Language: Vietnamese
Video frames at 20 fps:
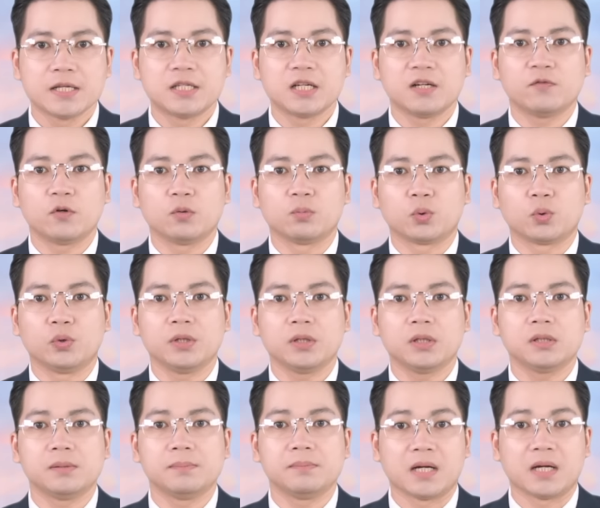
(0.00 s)
riêng vùng
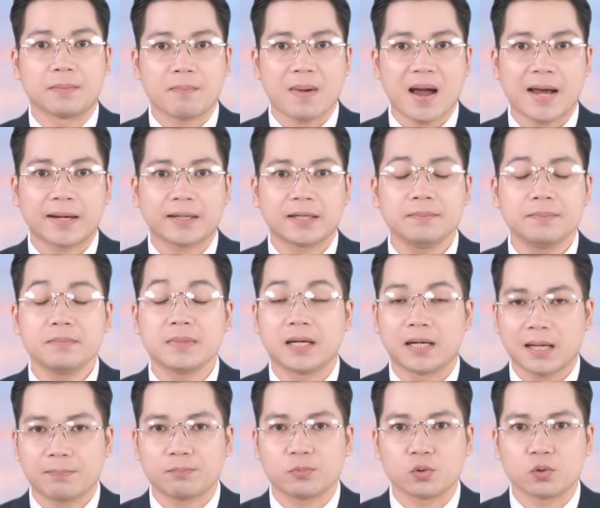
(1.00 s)
núi từ mười ba đến
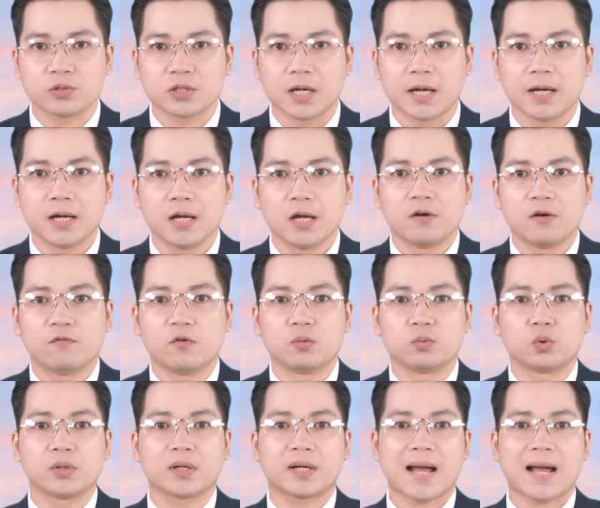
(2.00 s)
mười lăm độ C,
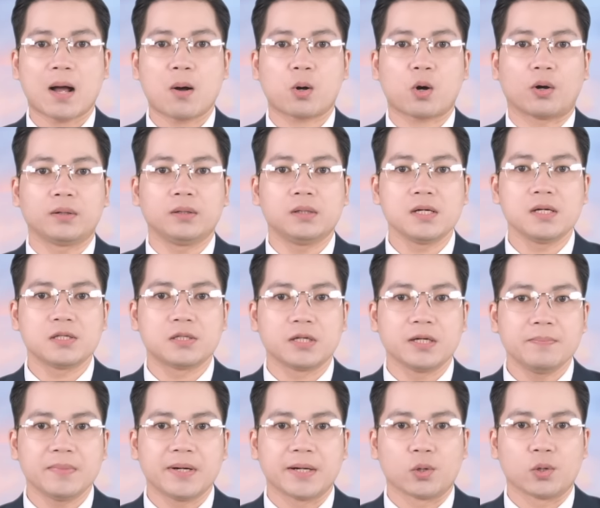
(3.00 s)
vùng núi cao có nơi
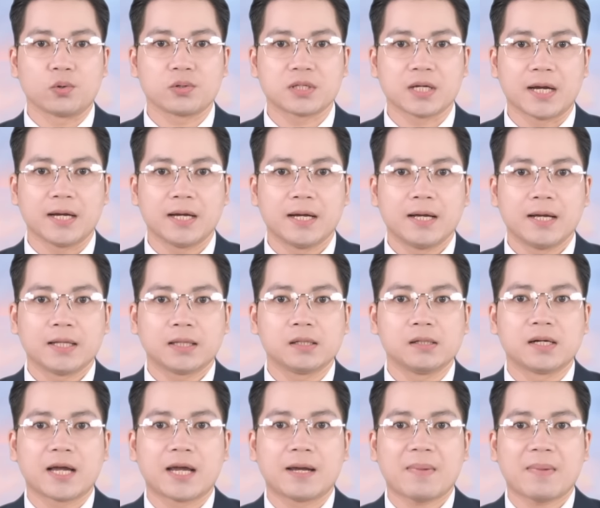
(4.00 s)
dưới mười độ C.
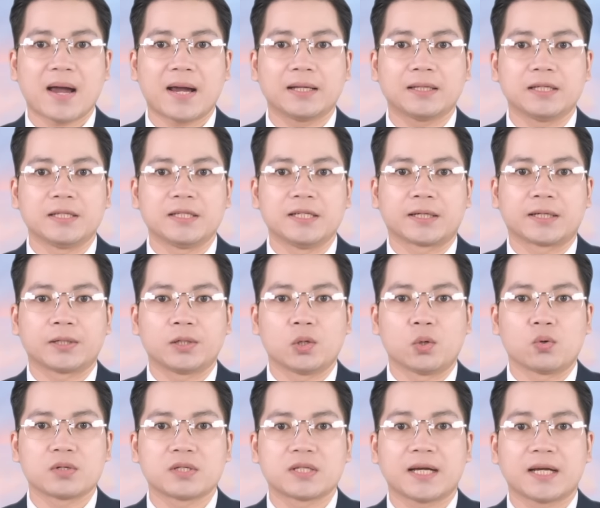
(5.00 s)
Từ ngày mai thì nhiệt
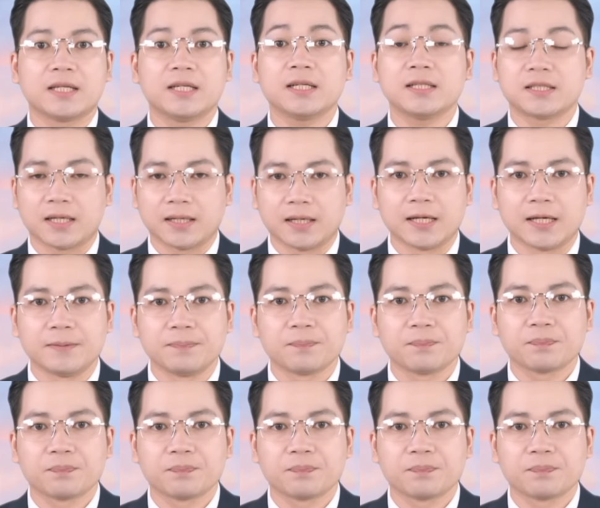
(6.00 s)
độ sẽ nhích dần lên.